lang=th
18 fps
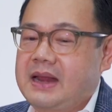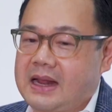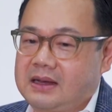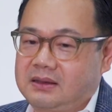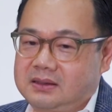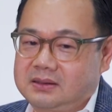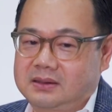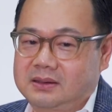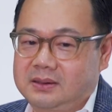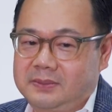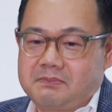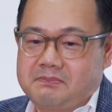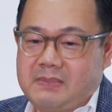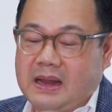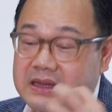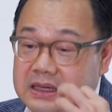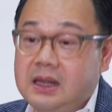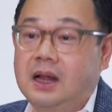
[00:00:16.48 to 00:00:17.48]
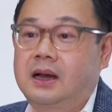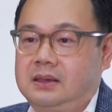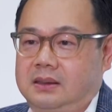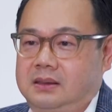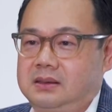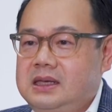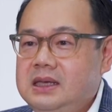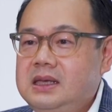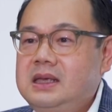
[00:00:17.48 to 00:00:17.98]
มันเห็นถึงเม็ดเงิน
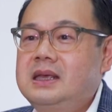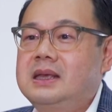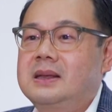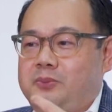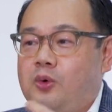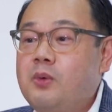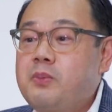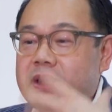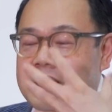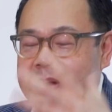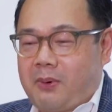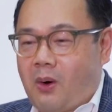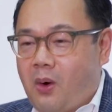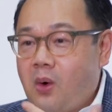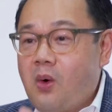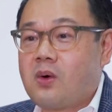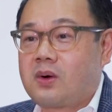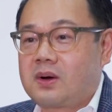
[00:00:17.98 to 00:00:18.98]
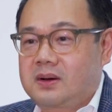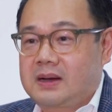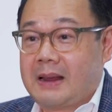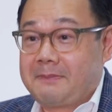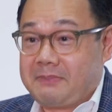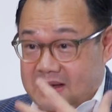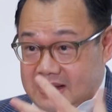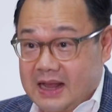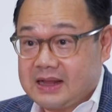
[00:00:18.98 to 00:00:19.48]
ที่ผู้บริโภคใน
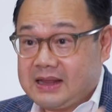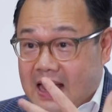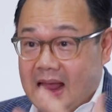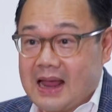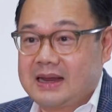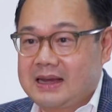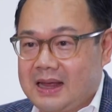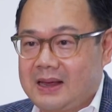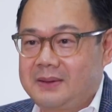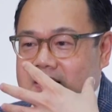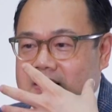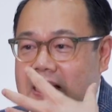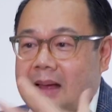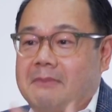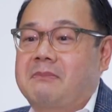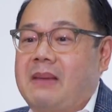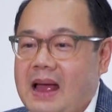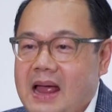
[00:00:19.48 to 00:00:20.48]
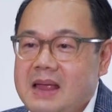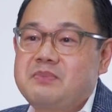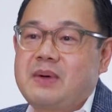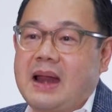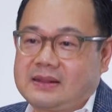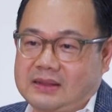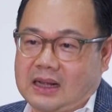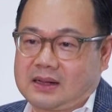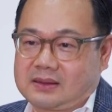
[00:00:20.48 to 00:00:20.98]
ประเทศไทยเนี่ยนำมาให้แบร
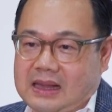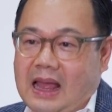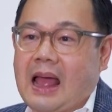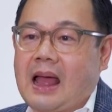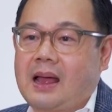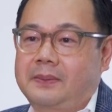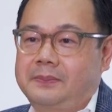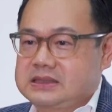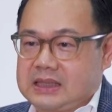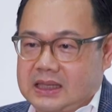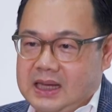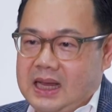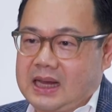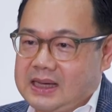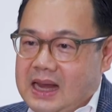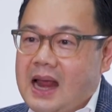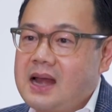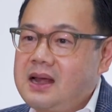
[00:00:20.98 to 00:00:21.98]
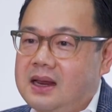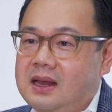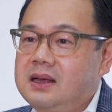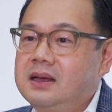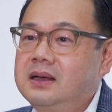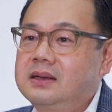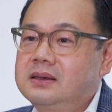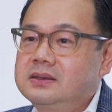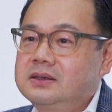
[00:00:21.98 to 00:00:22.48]
นด์ต่างๆ สังเกตได้เลย
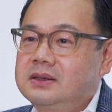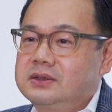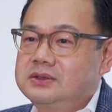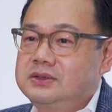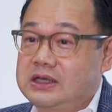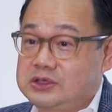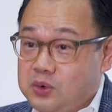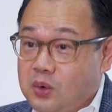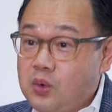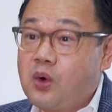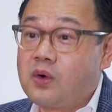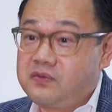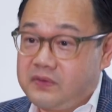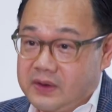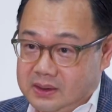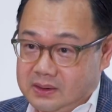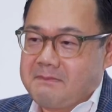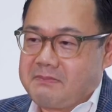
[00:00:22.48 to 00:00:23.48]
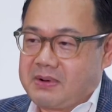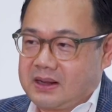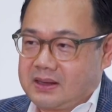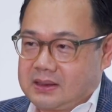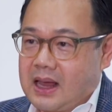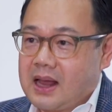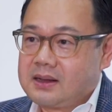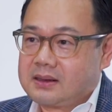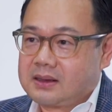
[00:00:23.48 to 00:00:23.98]
คือในช่วงโควิด ประ
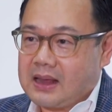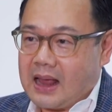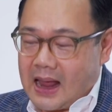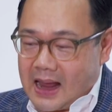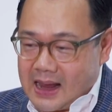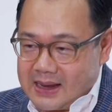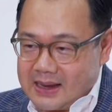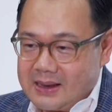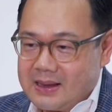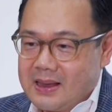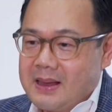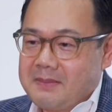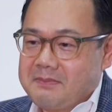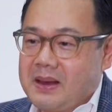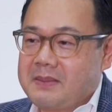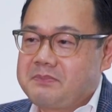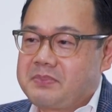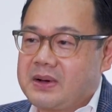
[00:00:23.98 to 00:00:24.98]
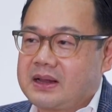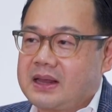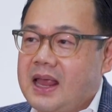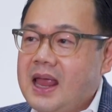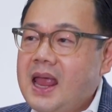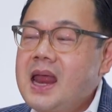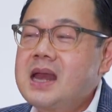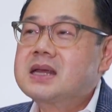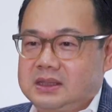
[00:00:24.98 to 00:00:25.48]
เทศไทยเป็นประเท
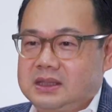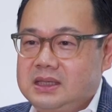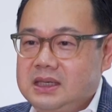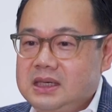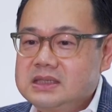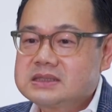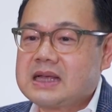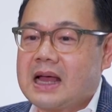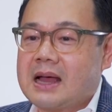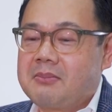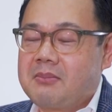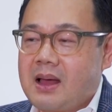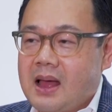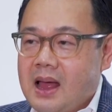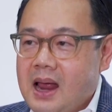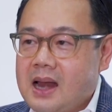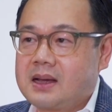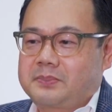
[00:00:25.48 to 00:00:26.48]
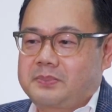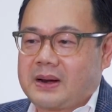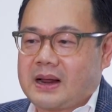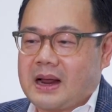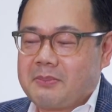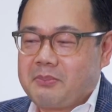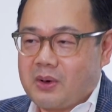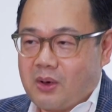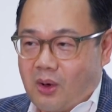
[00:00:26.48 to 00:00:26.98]
ศที่สามารถประ
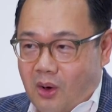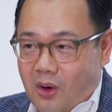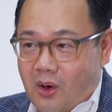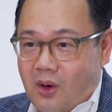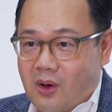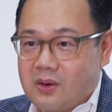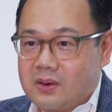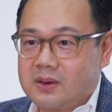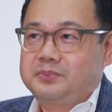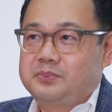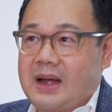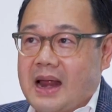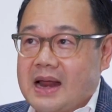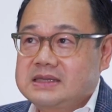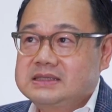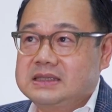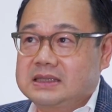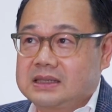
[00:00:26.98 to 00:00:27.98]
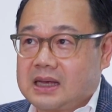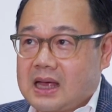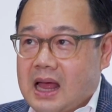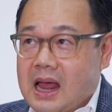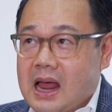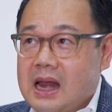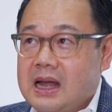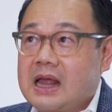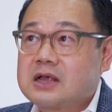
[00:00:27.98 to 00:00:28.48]
คับประคองแบรนด์สิน
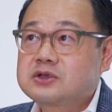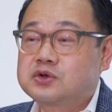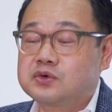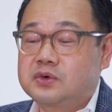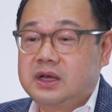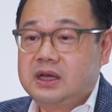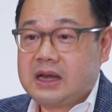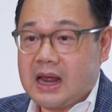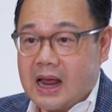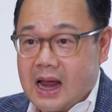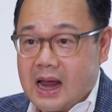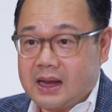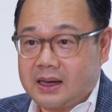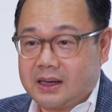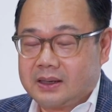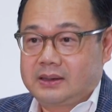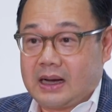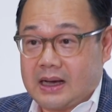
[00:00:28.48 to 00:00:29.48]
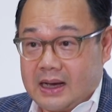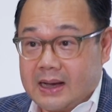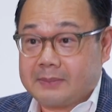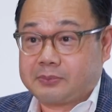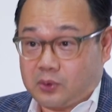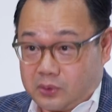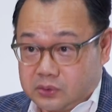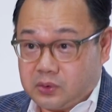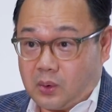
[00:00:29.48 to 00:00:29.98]
ค้าลักชัวรี่ได้ในระดับ
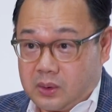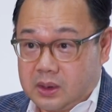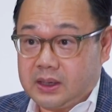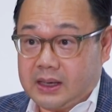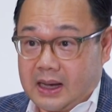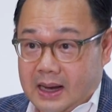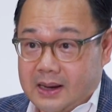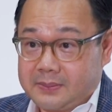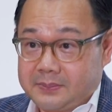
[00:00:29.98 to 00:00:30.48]
ต้นๆเลยนะ